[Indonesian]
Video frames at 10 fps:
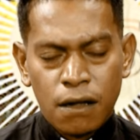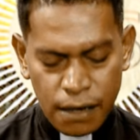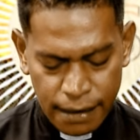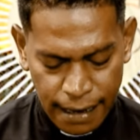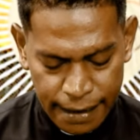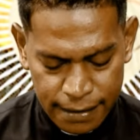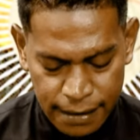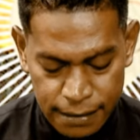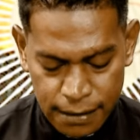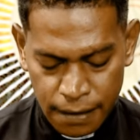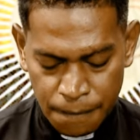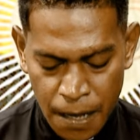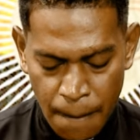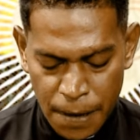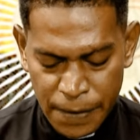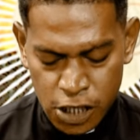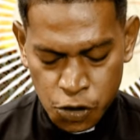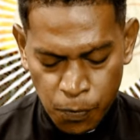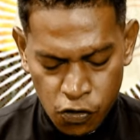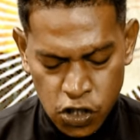Cariquita, mas be
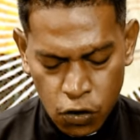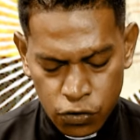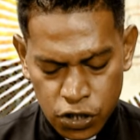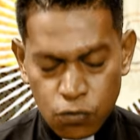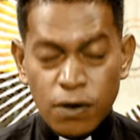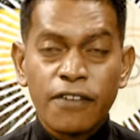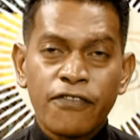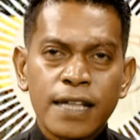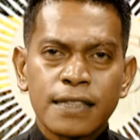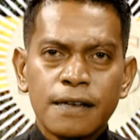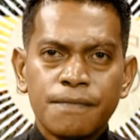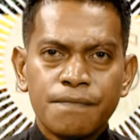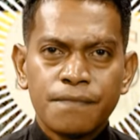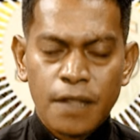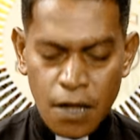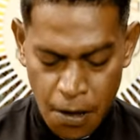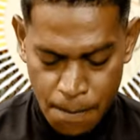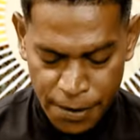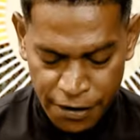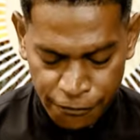resposta continua na fatin.
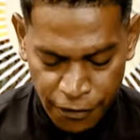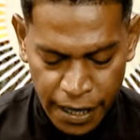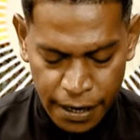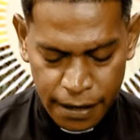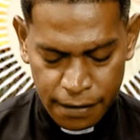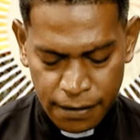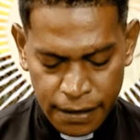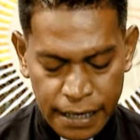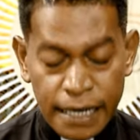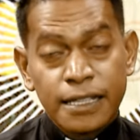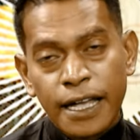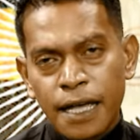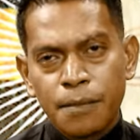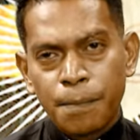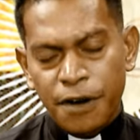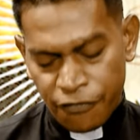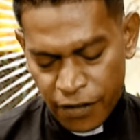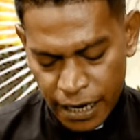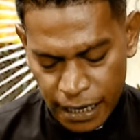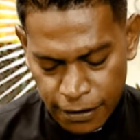Prefere, Itaema,
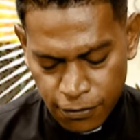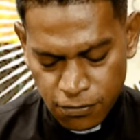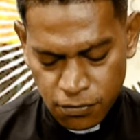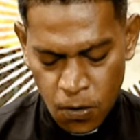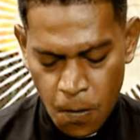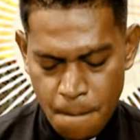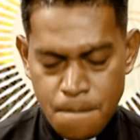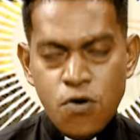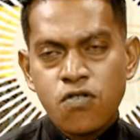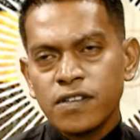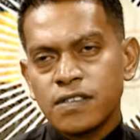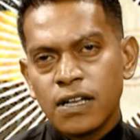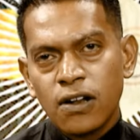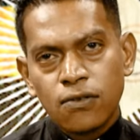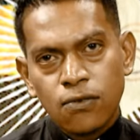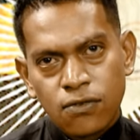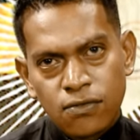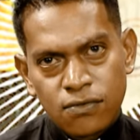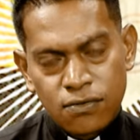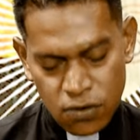prefere liu morisia na kukun,
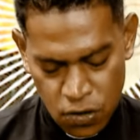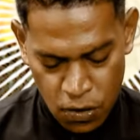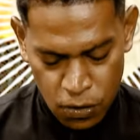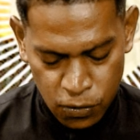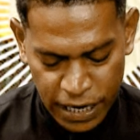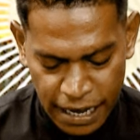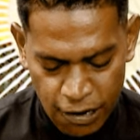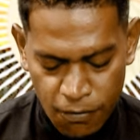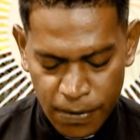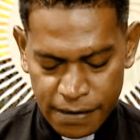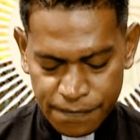do na roman.